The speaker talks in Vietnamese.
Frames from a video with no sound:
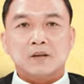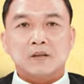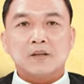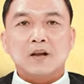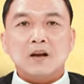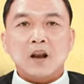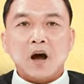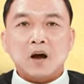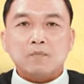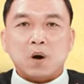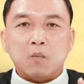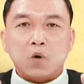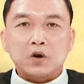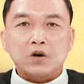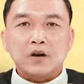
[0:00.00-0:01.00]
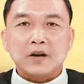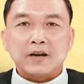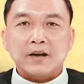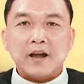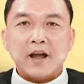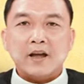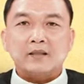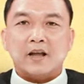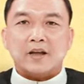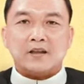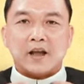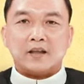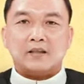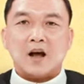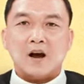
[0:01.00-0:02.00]
Những lời mà mỗi người nghe tại
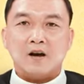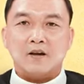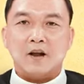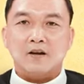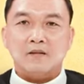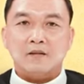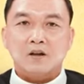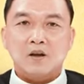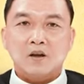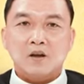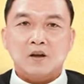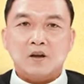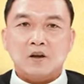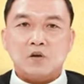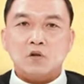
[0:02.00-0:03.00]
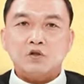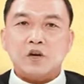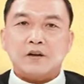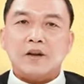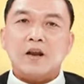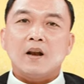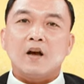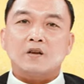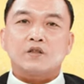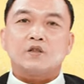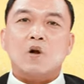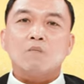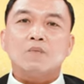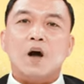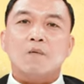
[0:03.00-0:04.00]
nhà thờ đấy có trở nên lời
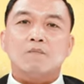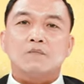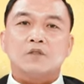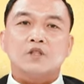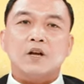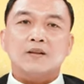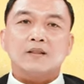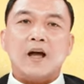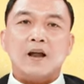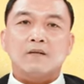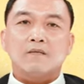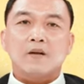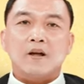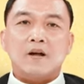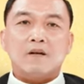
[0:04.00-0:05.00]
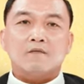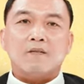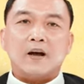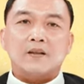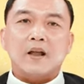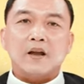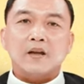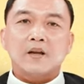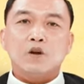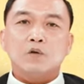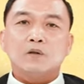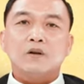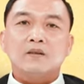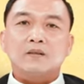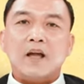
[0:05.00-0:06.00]
sống động, chân thành và đầy
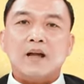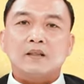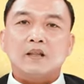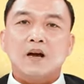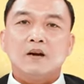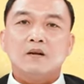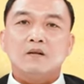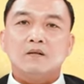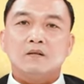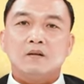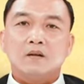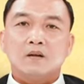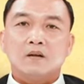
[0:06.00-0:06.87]
yêu thương tha thứ